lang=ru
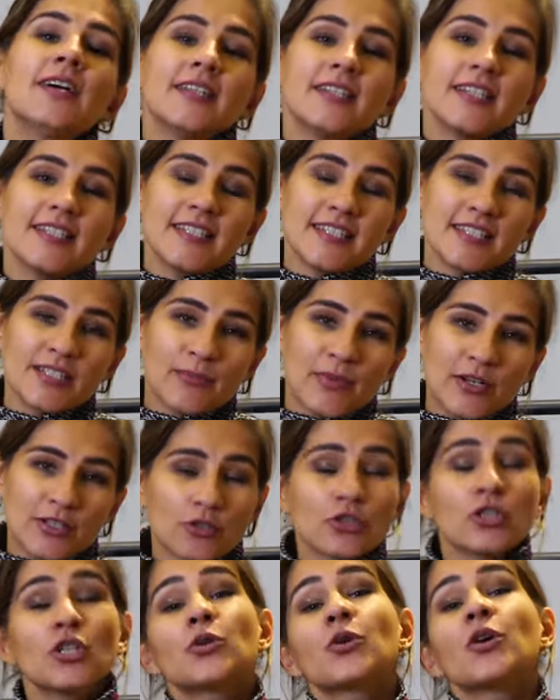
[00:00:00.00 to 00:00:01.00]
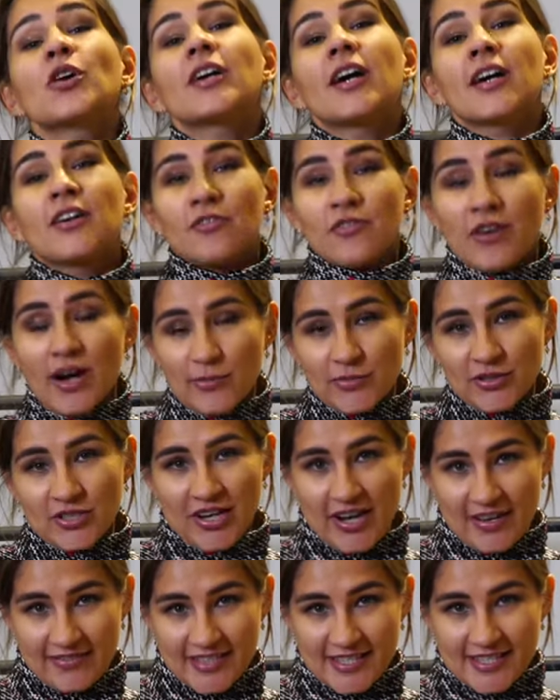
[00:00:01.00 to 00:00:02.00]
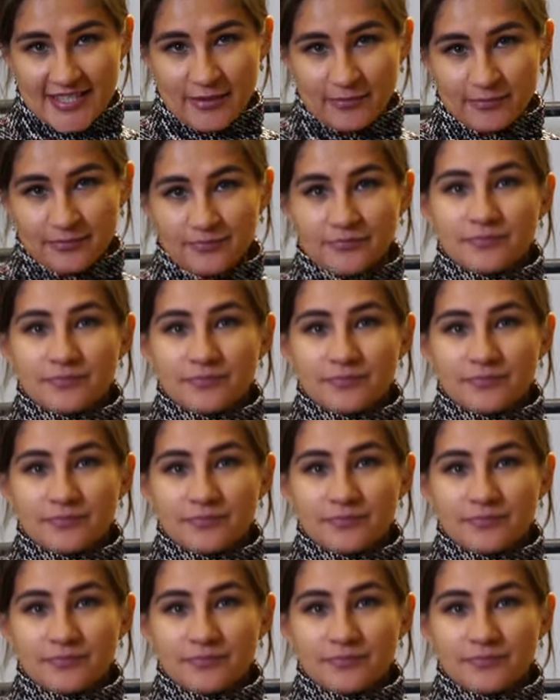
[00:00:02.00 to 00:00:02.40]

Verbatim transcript: Носите пальто такое, как вам нравится.